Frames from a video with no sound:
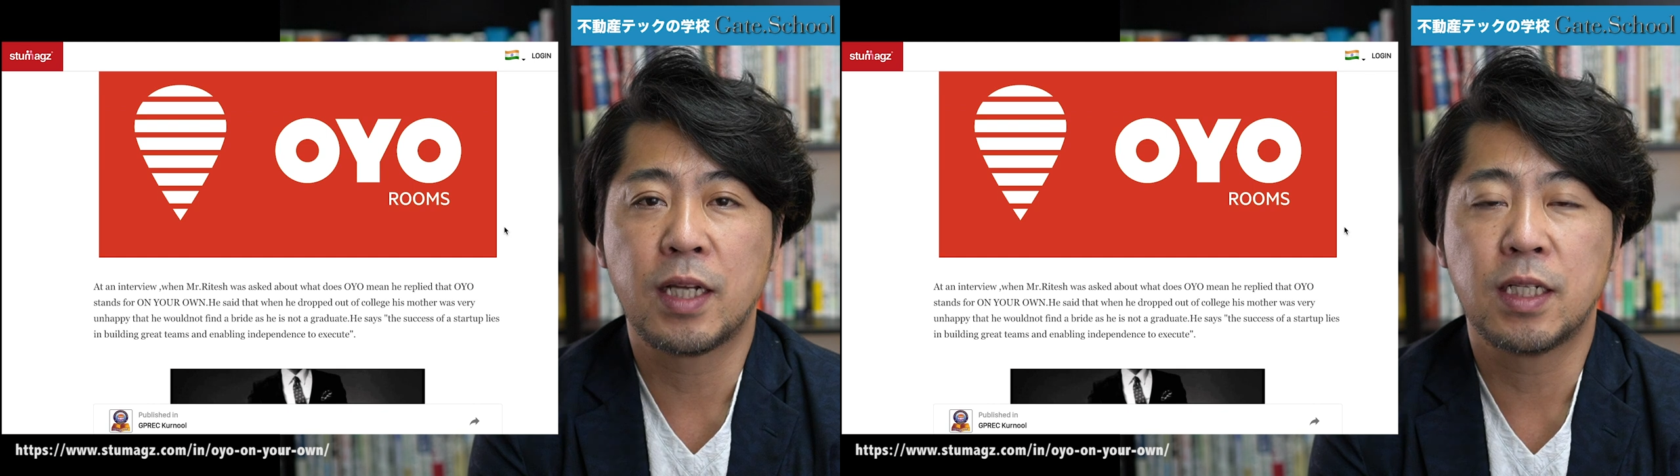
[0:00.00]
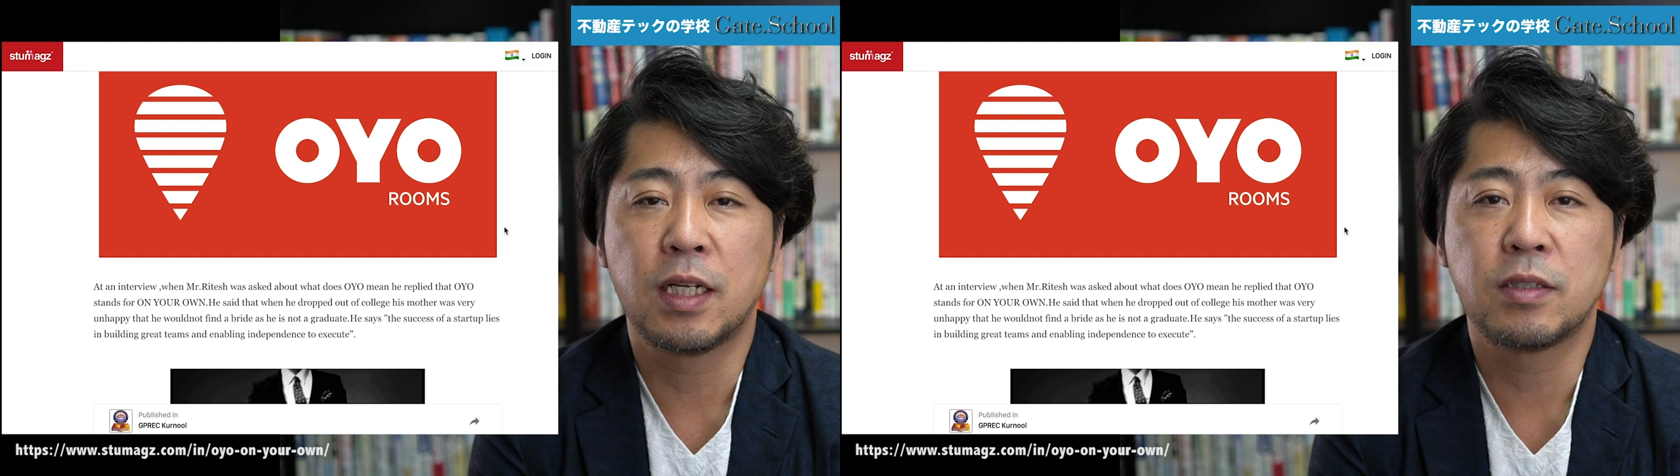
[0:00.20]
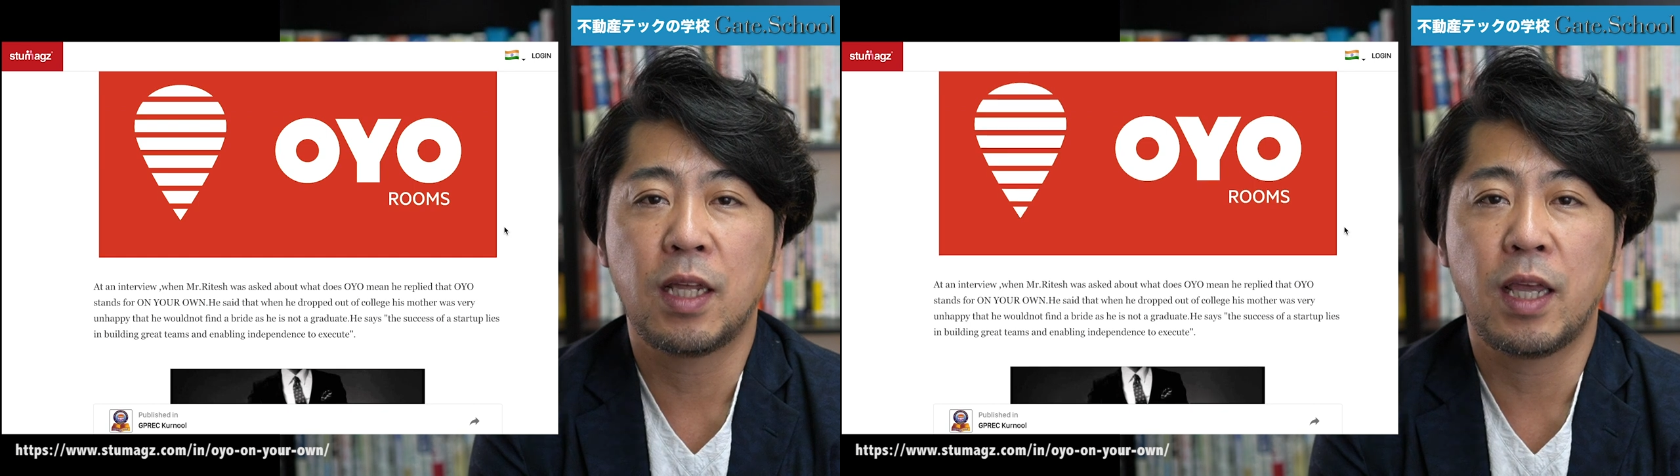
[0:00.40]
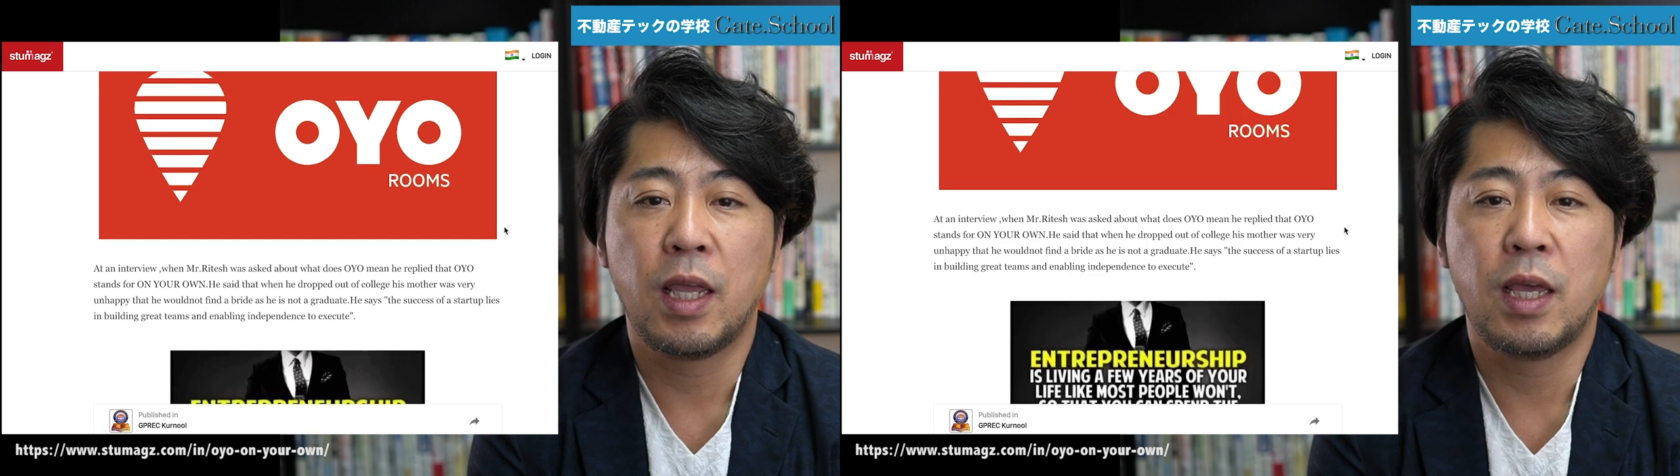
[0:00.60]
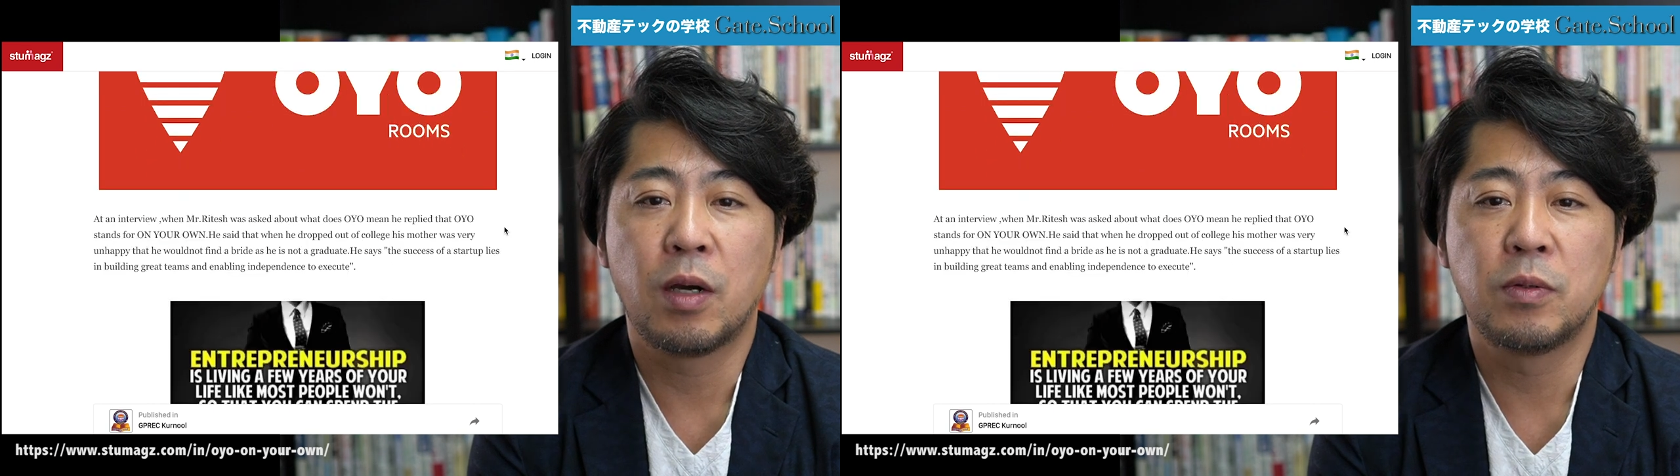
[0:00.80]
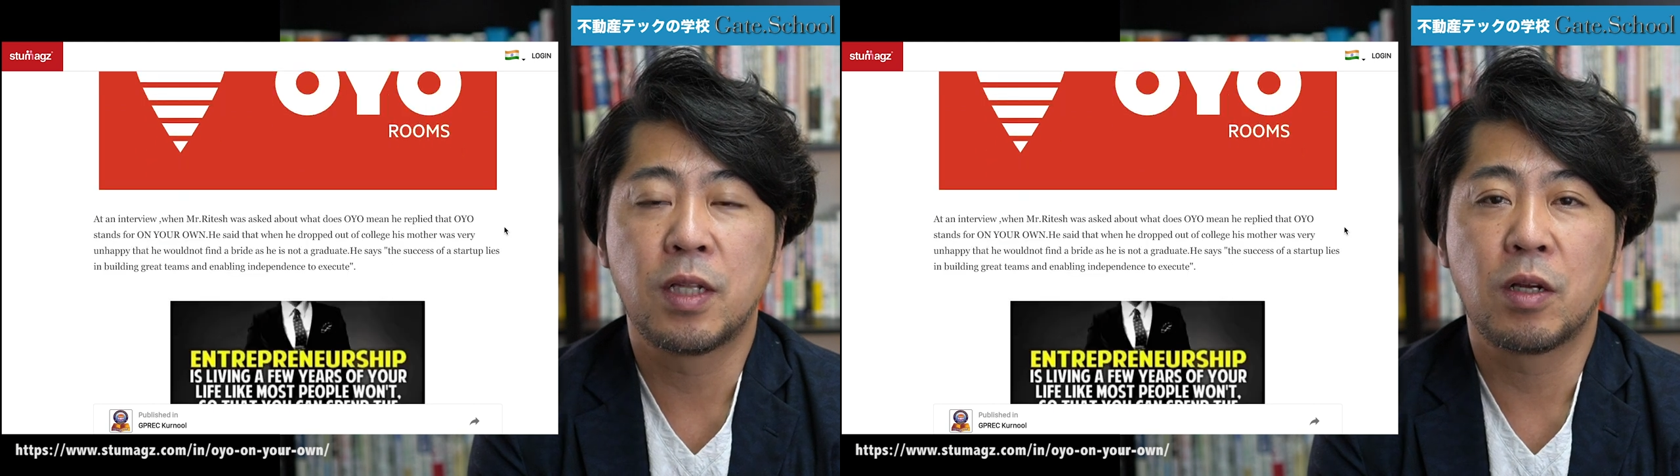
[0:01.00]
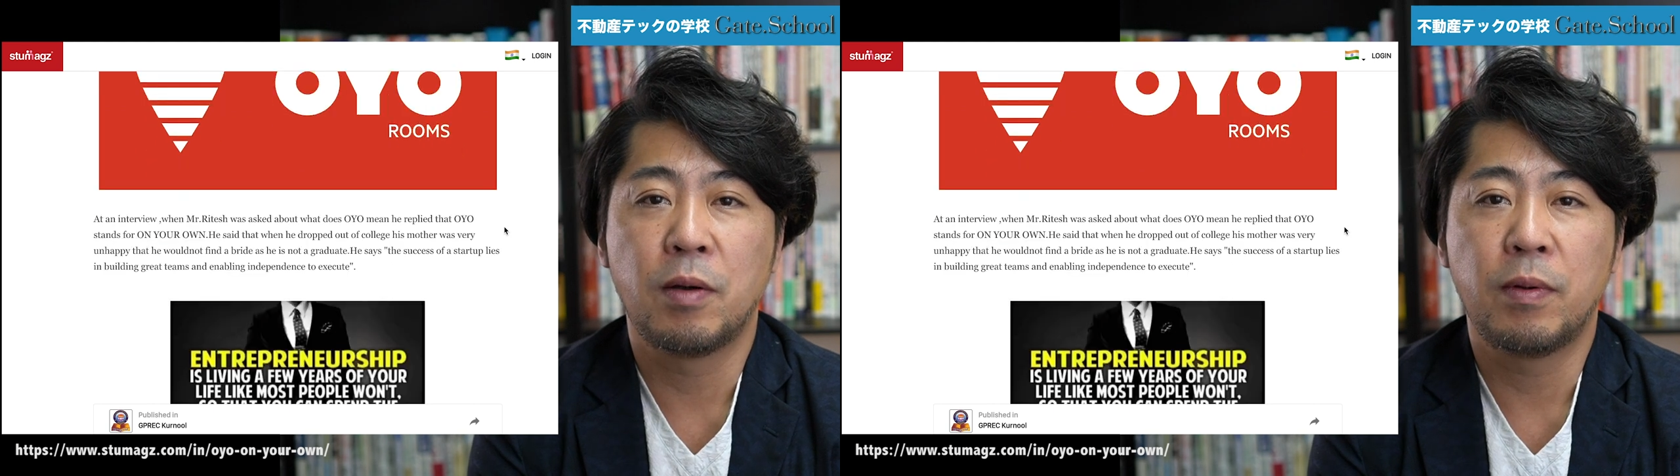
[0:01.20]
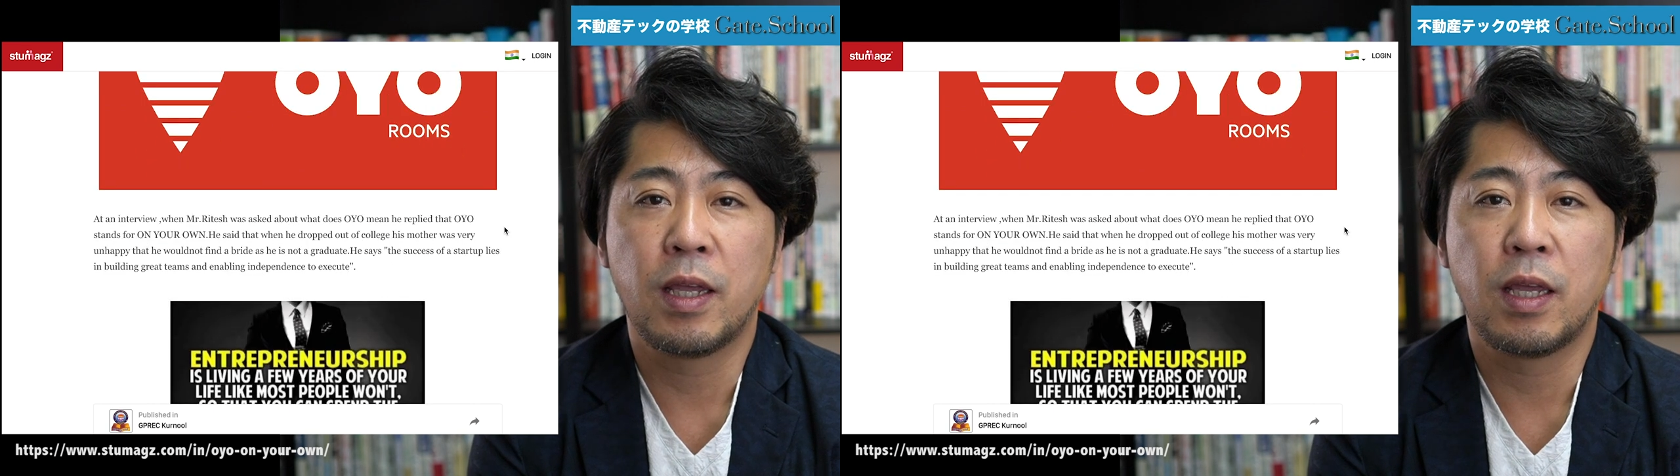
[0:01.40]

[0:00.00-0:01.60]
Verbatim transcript: けじゃなくて、エアコンだとか、